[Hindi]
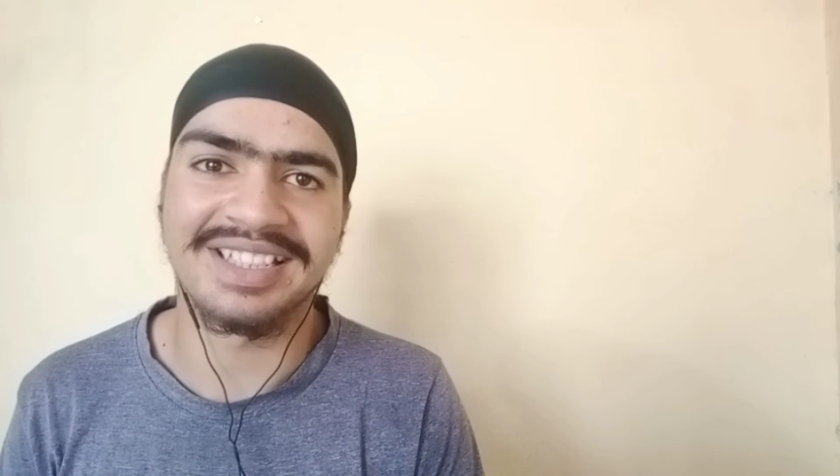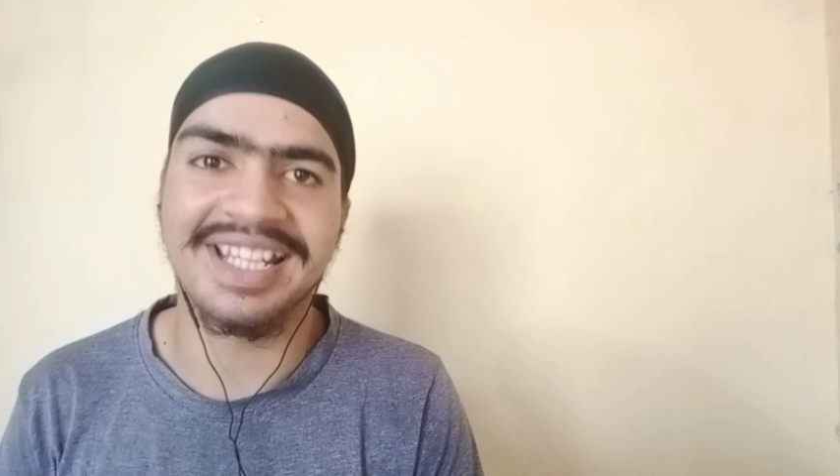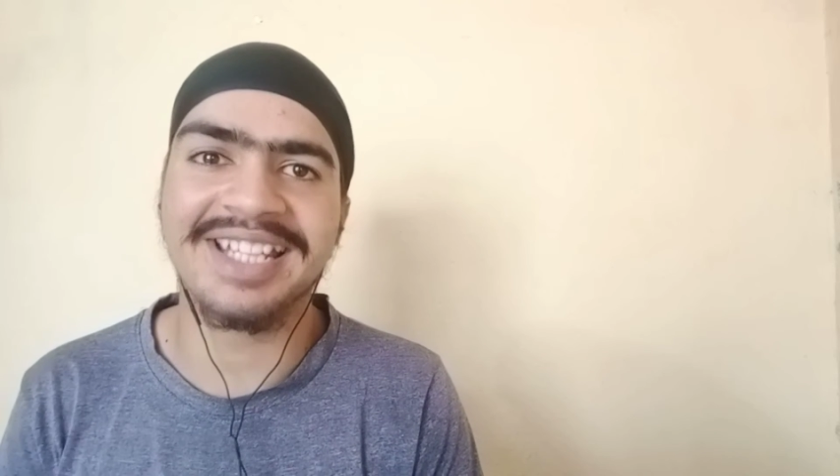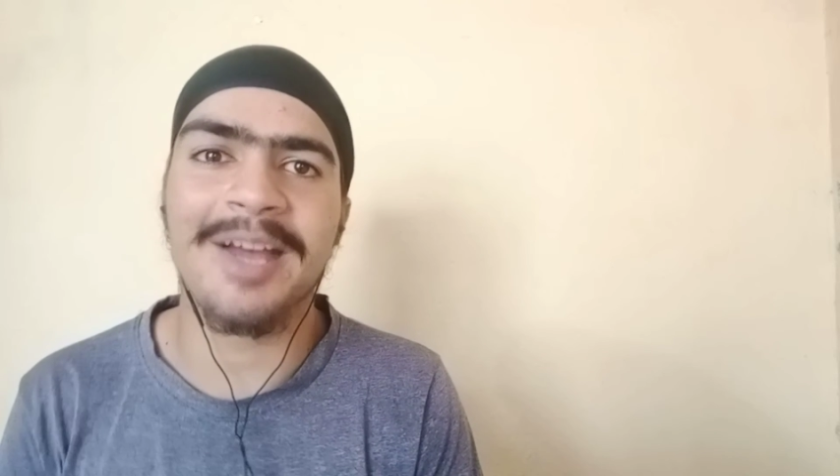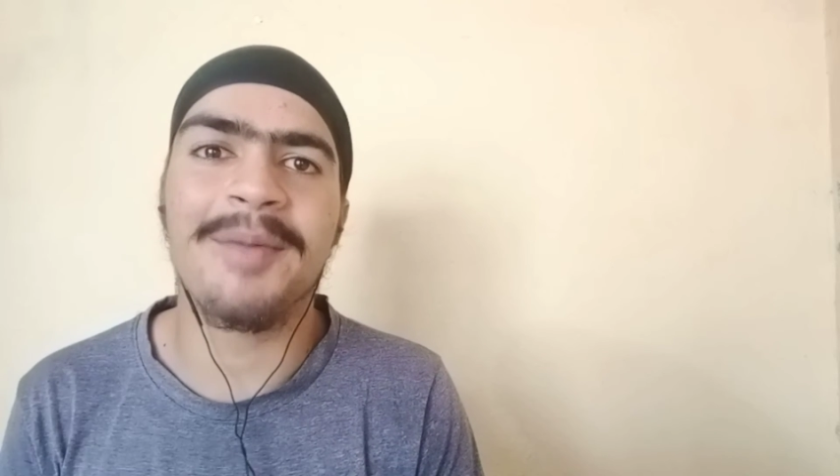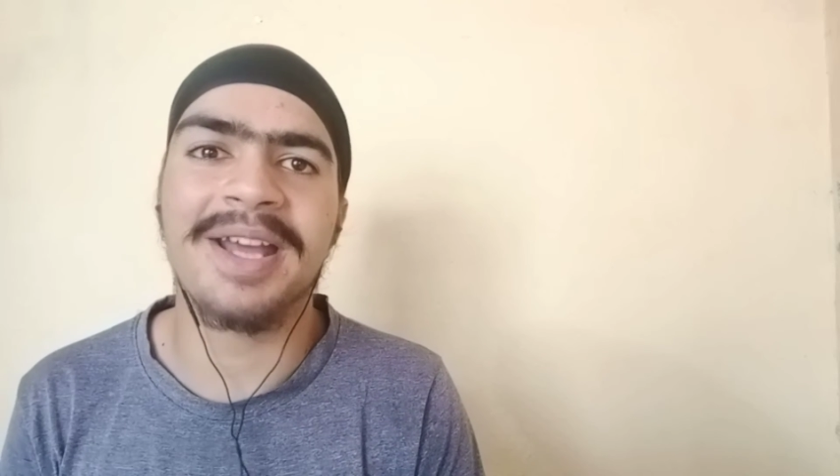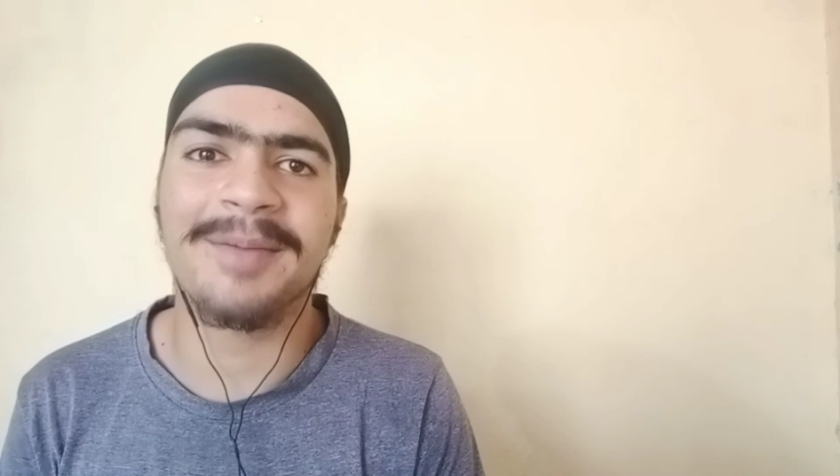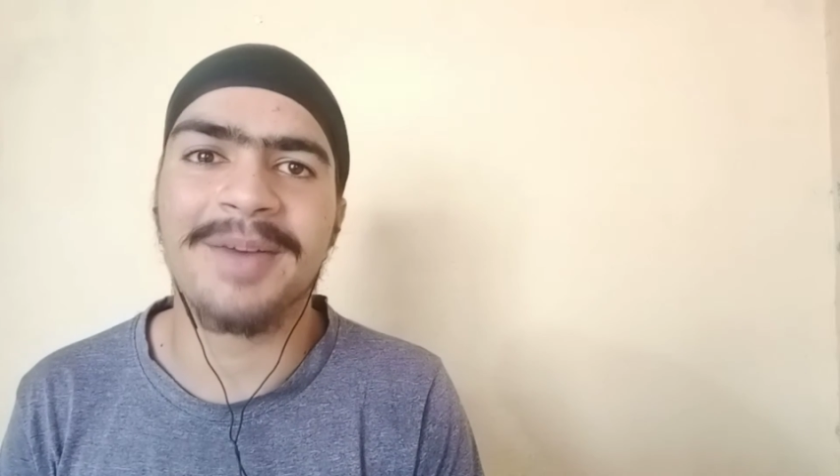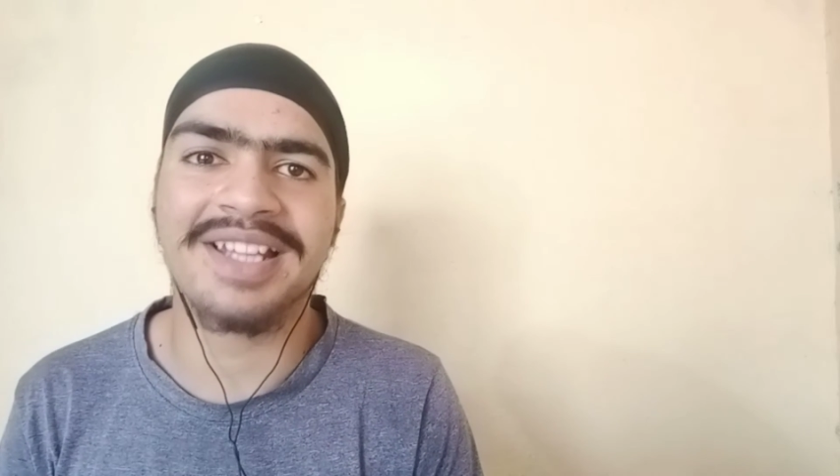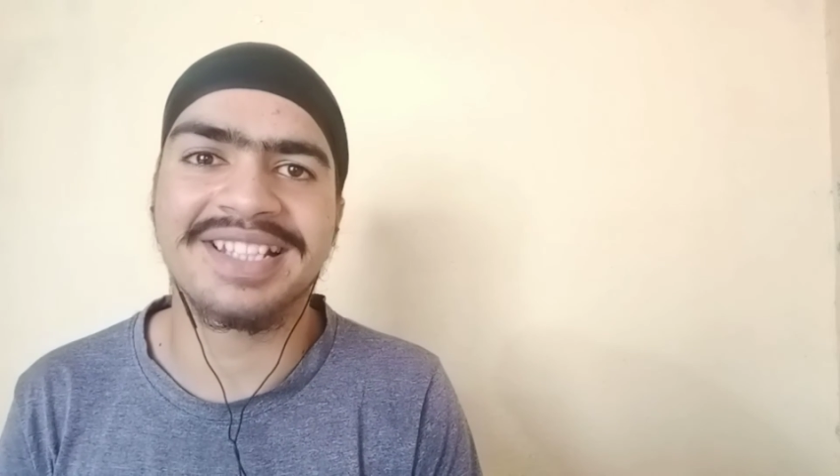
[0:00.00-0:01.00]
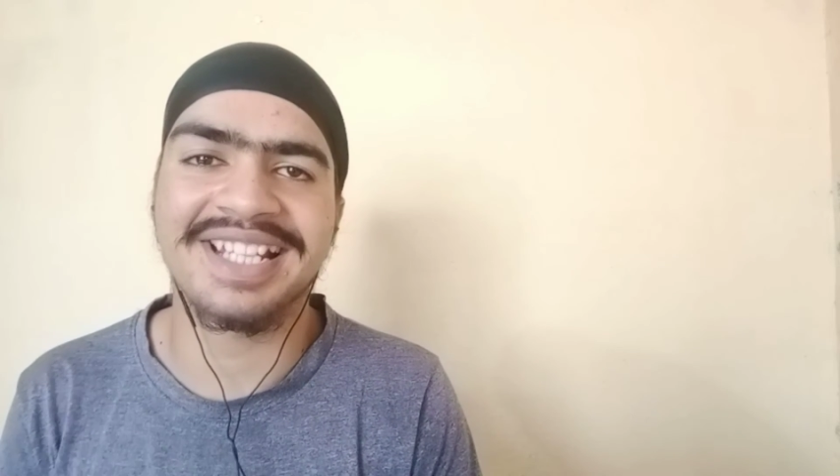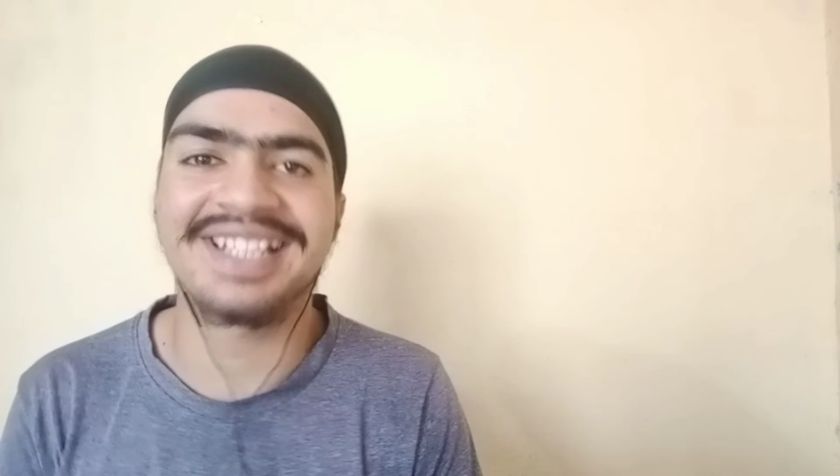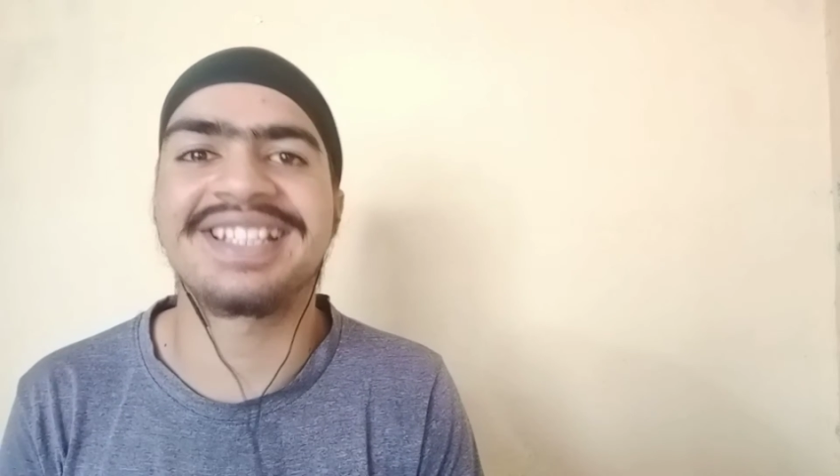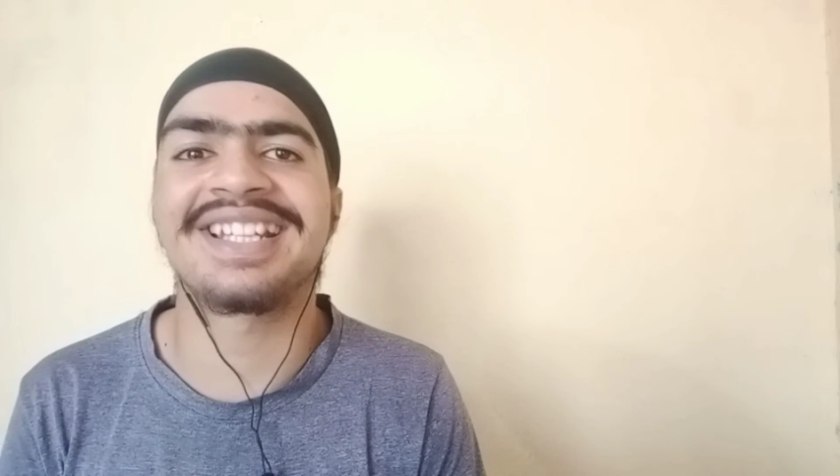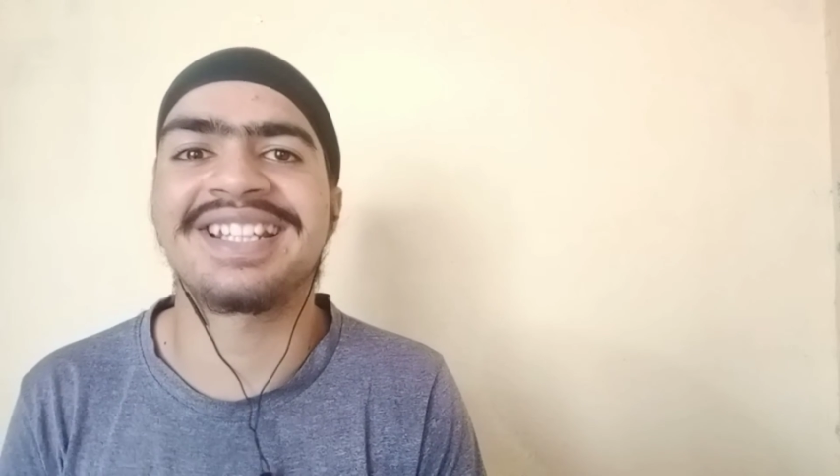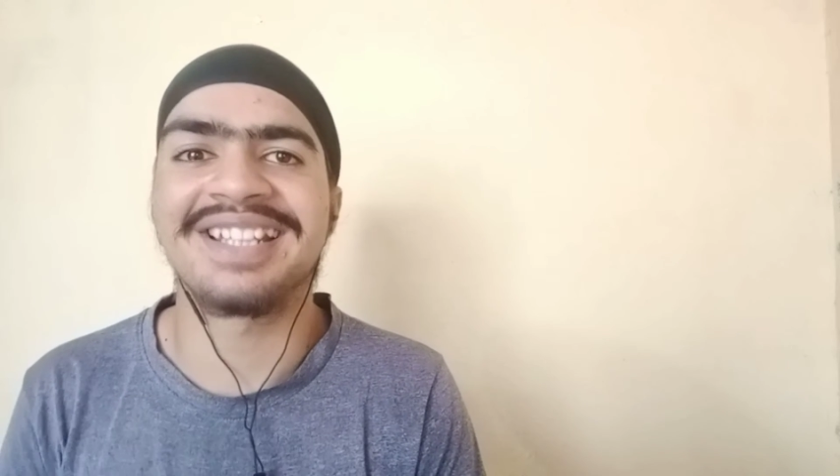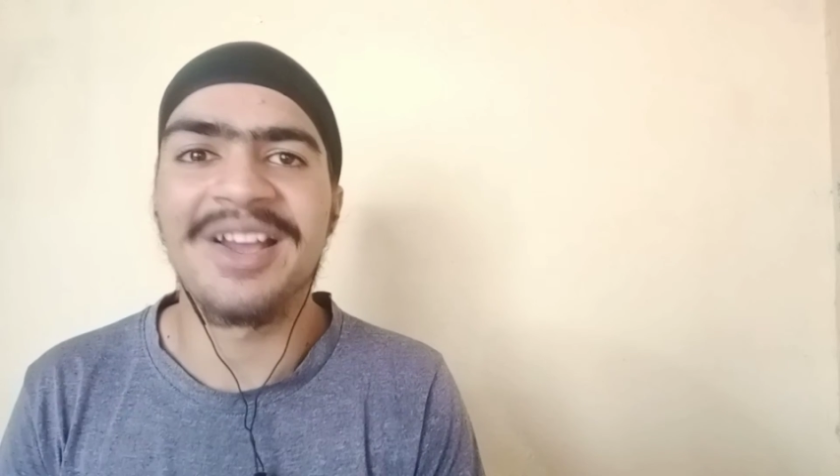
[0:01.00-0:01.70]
ये था हमारे पास टीज़र